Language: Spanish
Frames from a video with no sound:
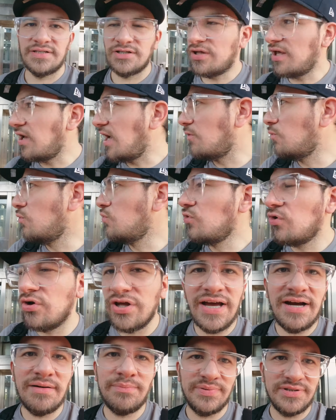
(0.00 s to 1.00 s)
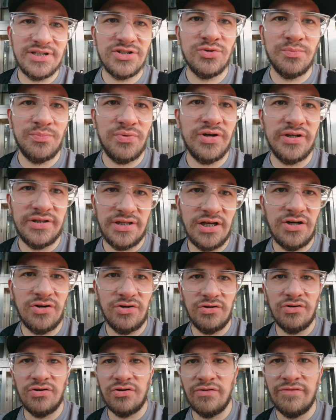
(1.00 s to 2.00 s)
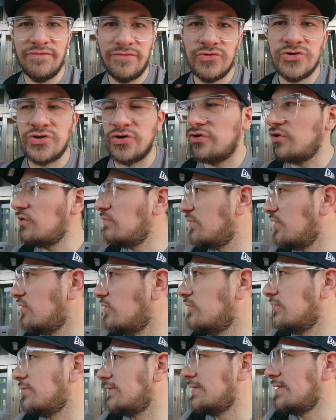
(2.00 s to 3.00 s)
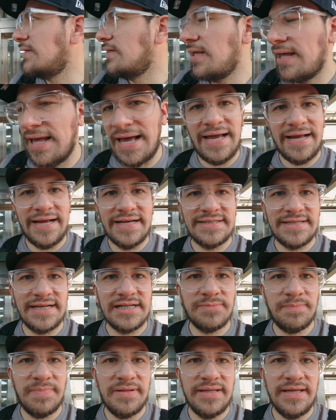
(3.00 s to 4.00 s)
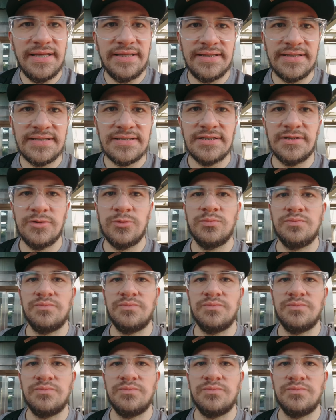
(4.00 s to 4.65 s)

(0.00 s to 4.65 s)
Eso de 1 ya pues es un poquitico confuso, ¿no? Pero hay que estar pendientes.